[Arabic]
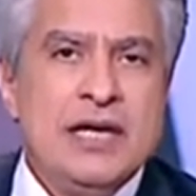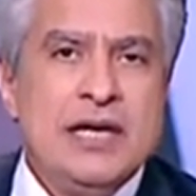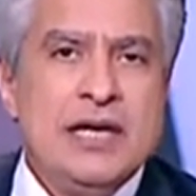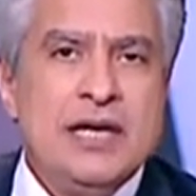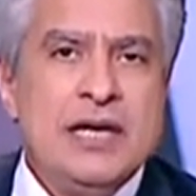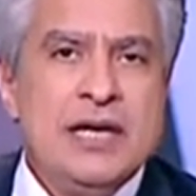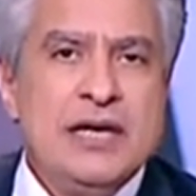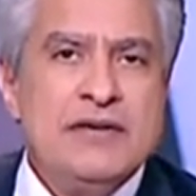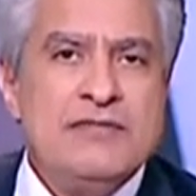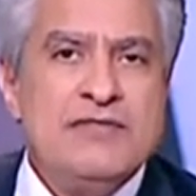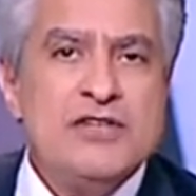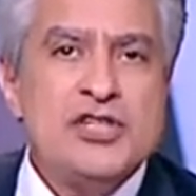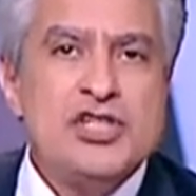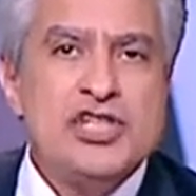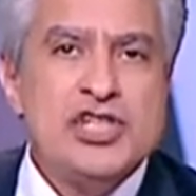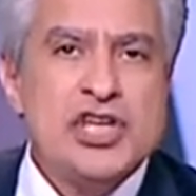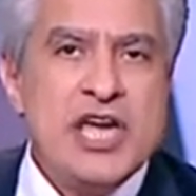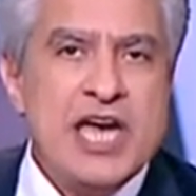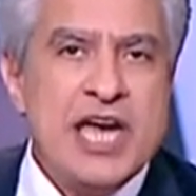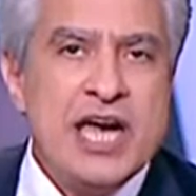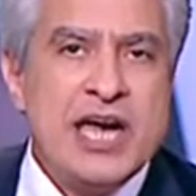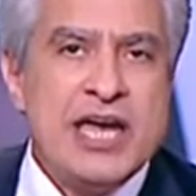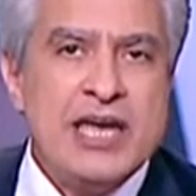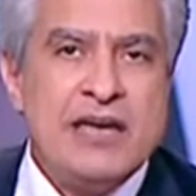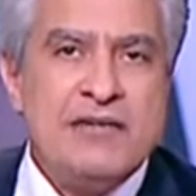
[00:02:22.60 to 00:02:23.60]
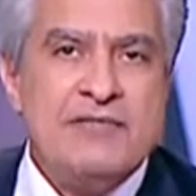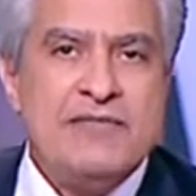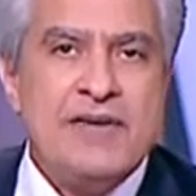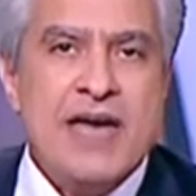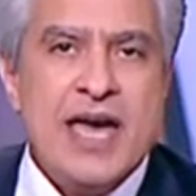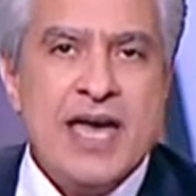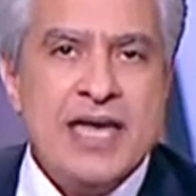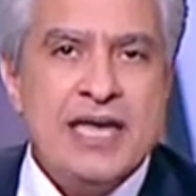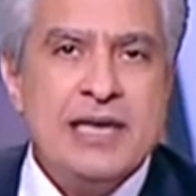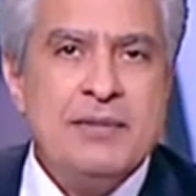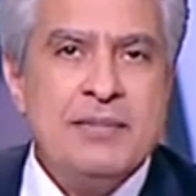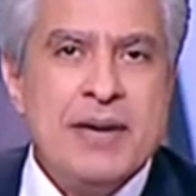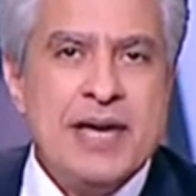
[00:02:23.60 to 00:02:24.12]
آه، في الشارع في
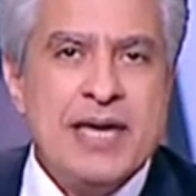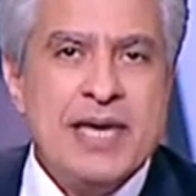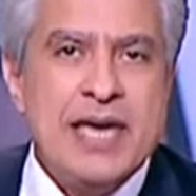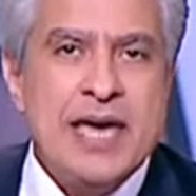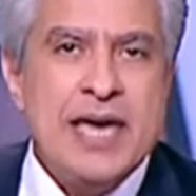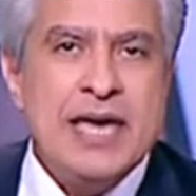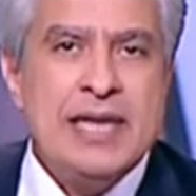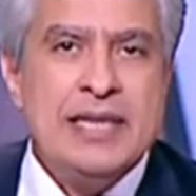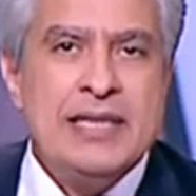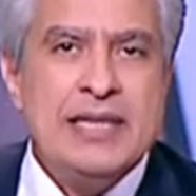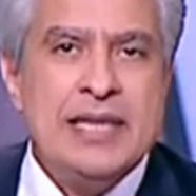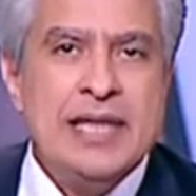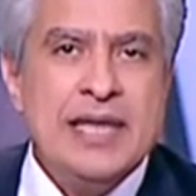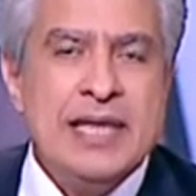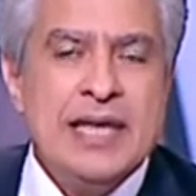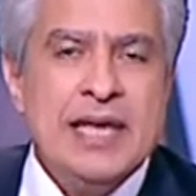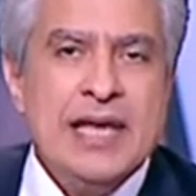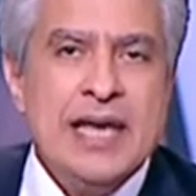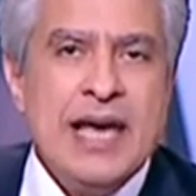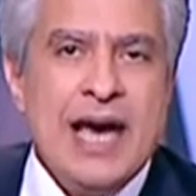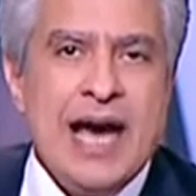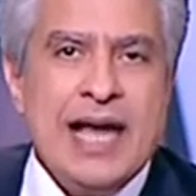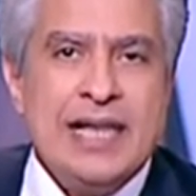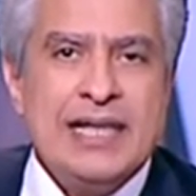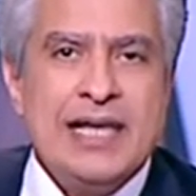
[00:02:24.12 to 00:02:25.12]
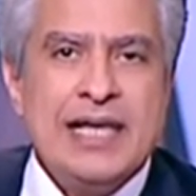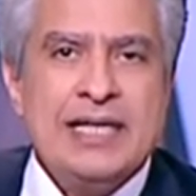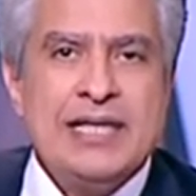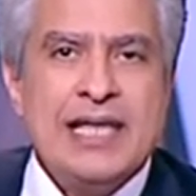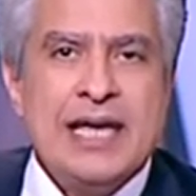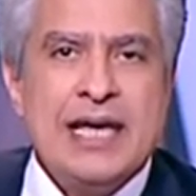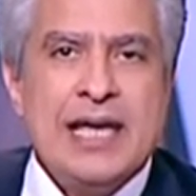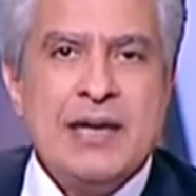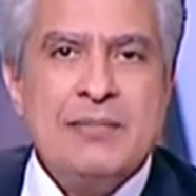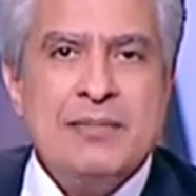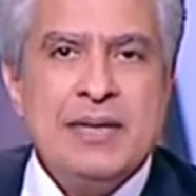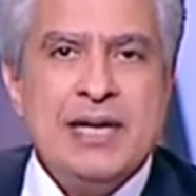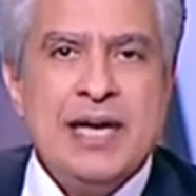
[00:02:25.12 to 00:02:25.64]
أي مكان علينا
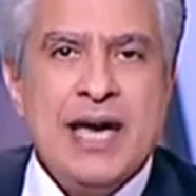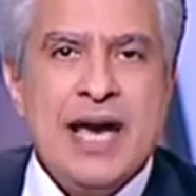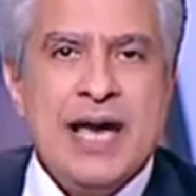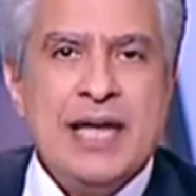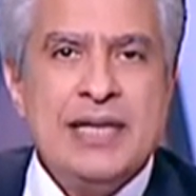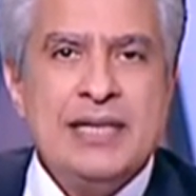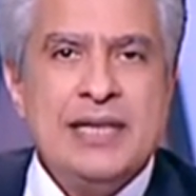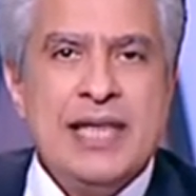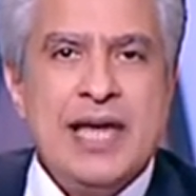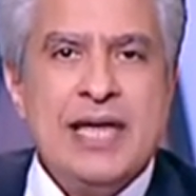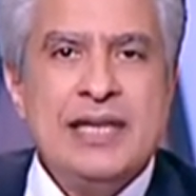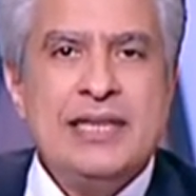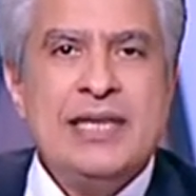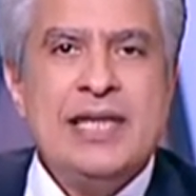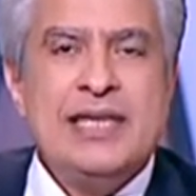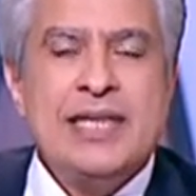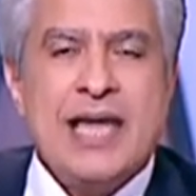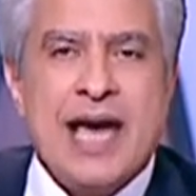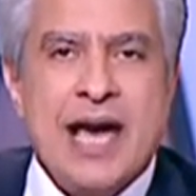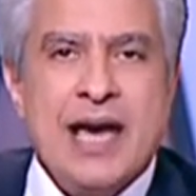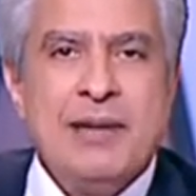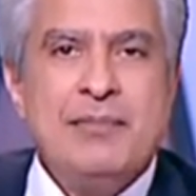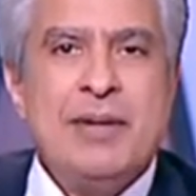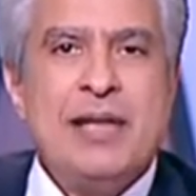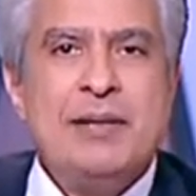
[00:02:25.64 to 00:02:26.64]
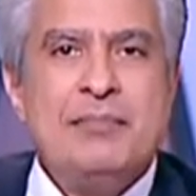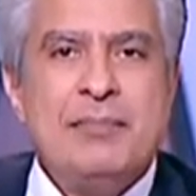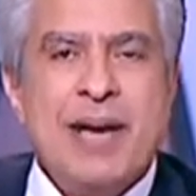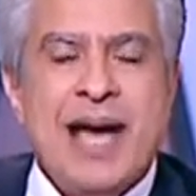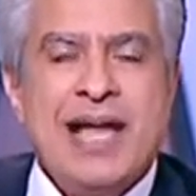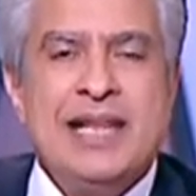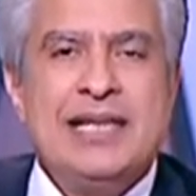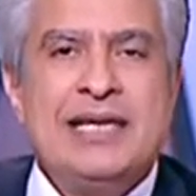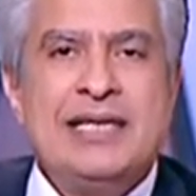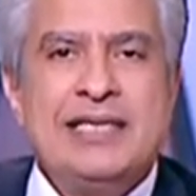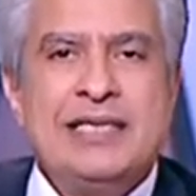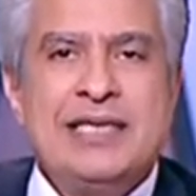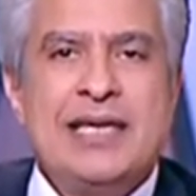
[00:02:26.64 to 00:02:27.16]
جميعا أن نتعامل مع
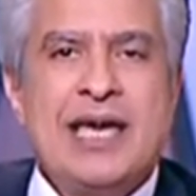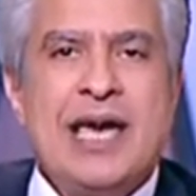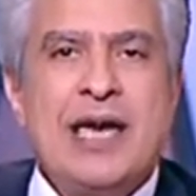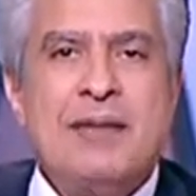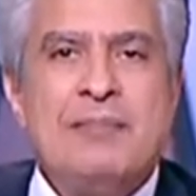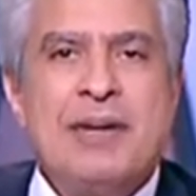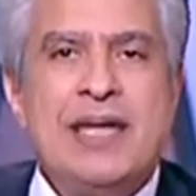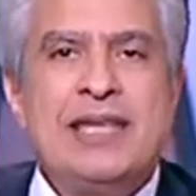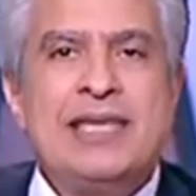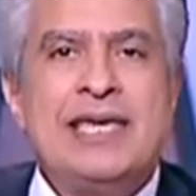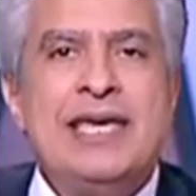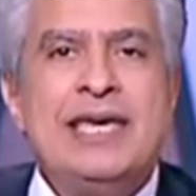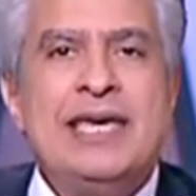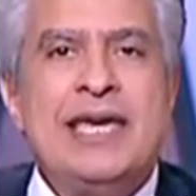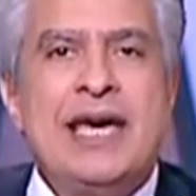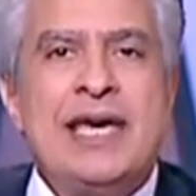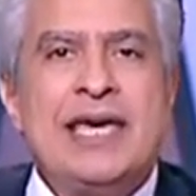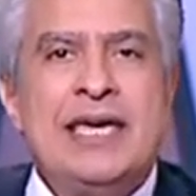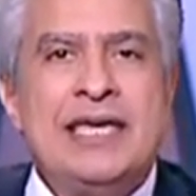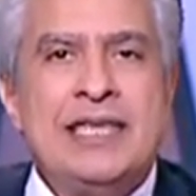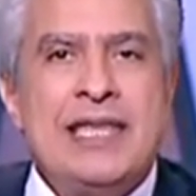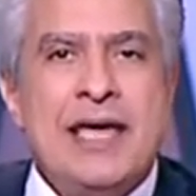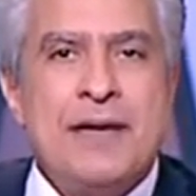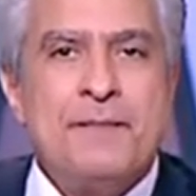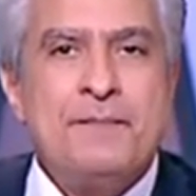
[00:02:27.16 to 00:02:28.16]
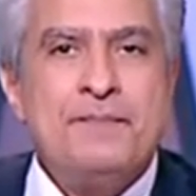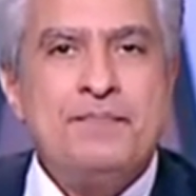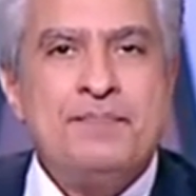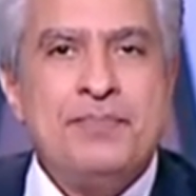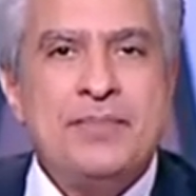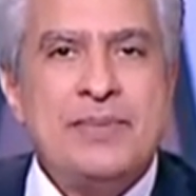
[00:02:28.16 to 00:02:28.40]
الانتخابات هي كده